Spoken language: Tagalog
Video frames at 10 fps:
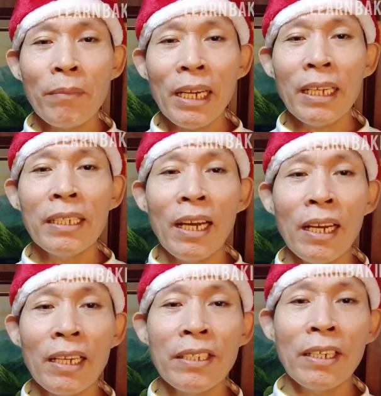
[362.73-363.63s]
maganda ang
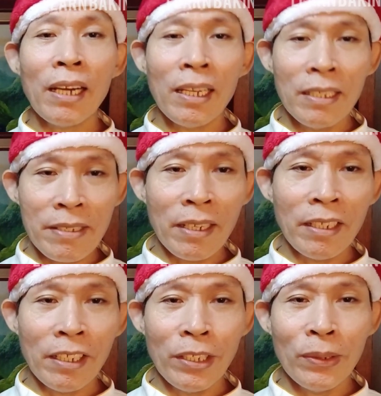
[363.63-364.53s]
kanyang alsa
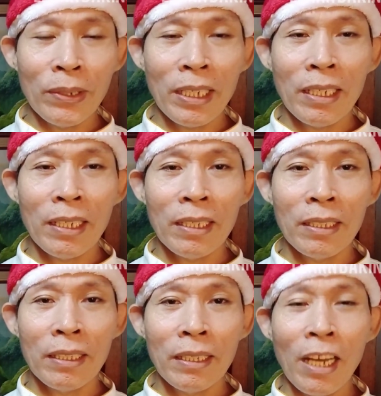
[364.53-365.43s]
ng inyong uh,
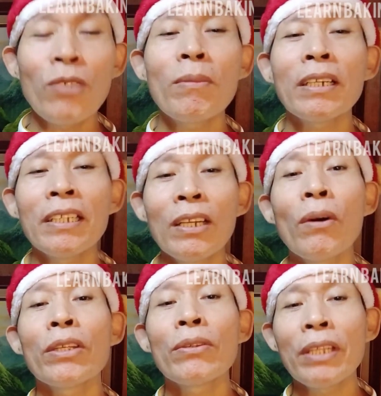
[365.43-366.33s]
anumang
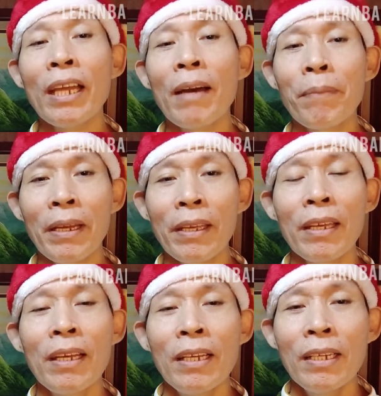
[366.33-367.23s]
ginawa niyong tinapay.
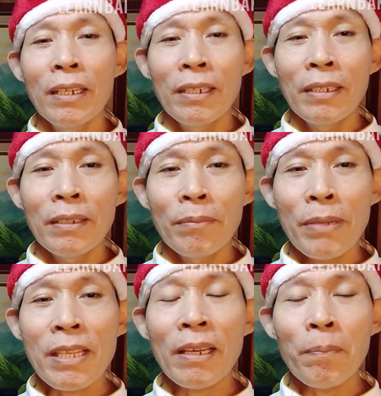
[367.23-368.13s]

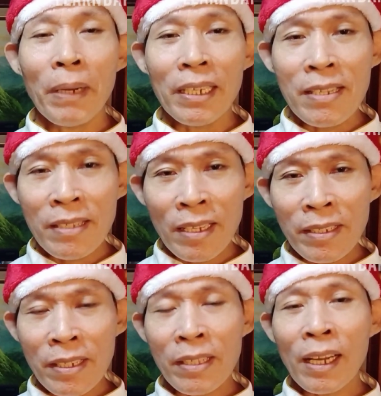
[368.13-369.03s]
Basta pag instant
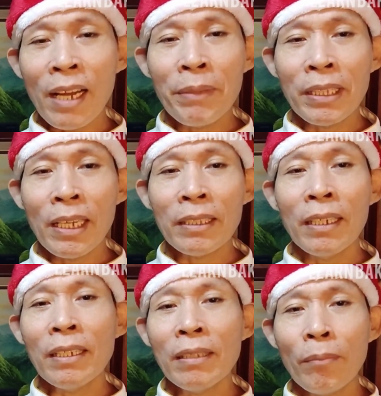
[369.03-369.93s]
jest ang gamit
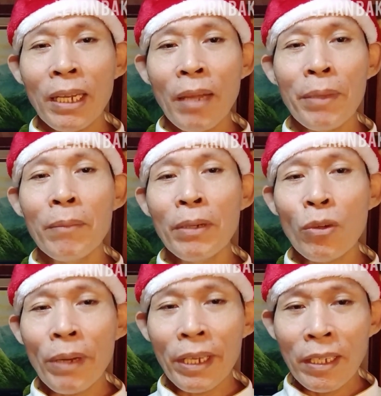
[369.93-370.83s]
natin, malamig man
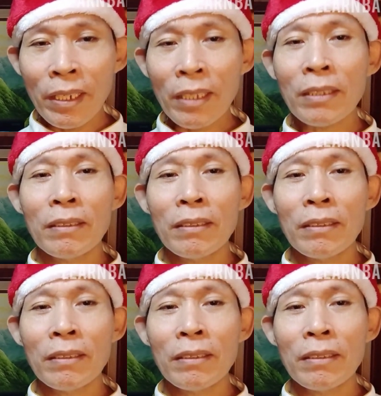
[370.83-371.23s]
o mainit,